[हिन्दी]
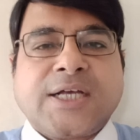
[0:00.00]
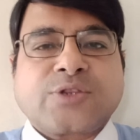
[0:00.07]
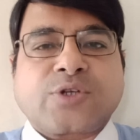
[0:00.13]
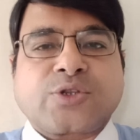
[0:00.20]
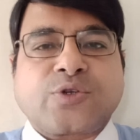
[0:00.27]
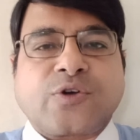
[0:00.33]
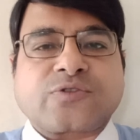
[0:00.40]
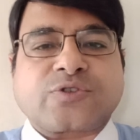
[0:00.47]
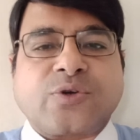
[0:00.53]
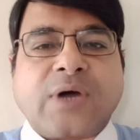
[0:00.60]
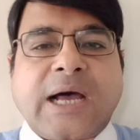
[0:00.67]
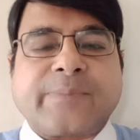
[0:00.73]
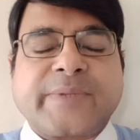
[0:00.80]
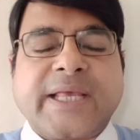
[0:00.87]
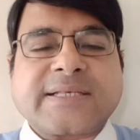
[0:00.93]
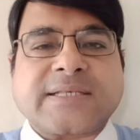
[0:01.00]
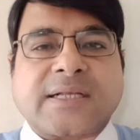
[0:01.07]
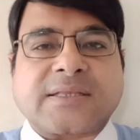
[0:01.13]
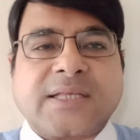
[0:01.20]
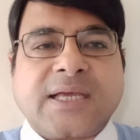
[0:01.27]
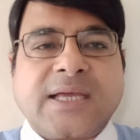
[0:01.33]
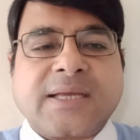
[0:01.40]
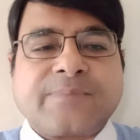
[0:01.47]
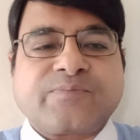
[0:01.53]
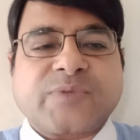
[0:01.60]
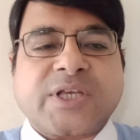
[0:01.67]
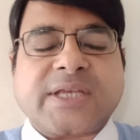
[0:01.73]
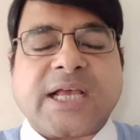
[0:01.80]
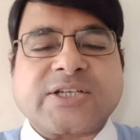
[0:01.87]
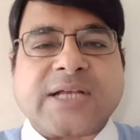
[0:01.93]
तो दोस्तों आप देख सकते हैं
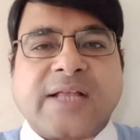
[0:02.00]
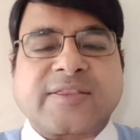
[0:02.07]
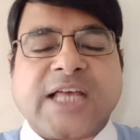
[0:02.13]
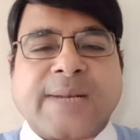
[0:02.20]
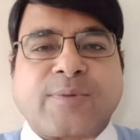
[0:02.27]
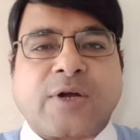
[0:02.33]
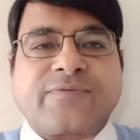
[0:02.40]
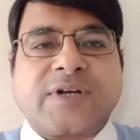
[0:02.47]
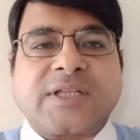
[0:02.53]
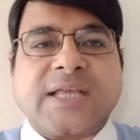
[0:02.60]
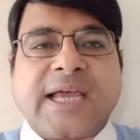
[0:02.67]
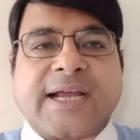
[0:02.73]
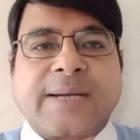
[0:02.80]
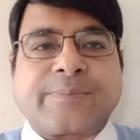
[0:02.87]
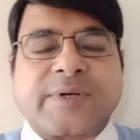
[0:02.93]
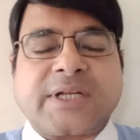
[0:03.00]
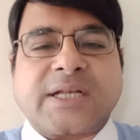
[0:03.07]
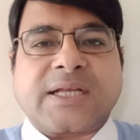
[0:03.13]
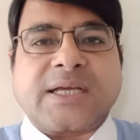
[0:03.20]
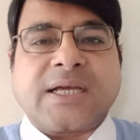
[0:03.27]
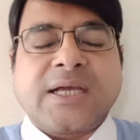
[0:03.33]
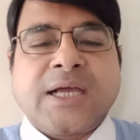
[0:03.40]
कि क्या शानदार प्रॉफिट दिया है कंपनी ने